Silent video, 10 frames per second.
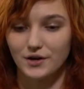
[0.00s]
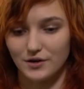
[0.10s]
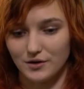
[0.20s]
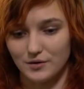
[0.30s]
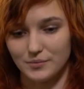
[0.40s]

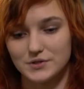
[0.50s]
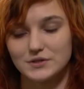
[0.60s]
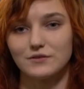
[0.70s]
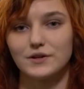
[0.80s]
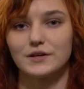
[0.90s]
э,
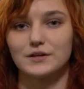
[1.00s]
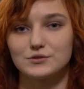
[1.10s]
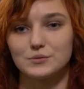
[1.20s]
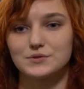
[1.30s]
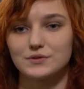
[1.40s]
представление о
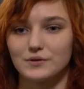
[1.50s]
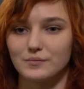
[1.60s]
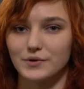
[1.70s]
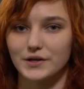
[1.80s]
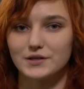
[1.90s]

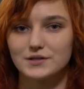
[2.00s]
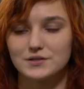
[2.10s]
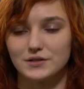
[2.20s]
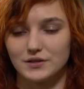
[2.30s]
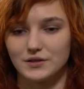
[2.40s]
собственном
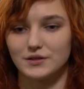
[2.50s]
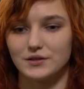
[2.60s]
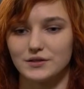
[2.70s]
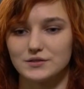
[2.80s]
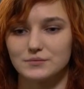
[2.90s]
бренде,
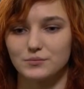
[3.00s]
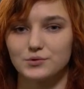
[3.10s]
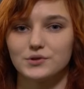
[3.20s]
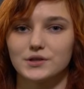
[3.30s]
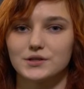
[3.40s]
и я
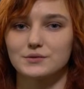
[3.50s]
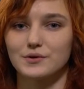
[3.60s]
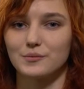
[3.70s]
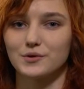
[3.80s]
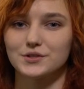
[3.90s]
буду над этим
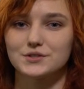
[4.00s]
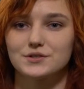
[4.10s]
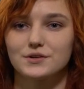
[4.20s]
работать.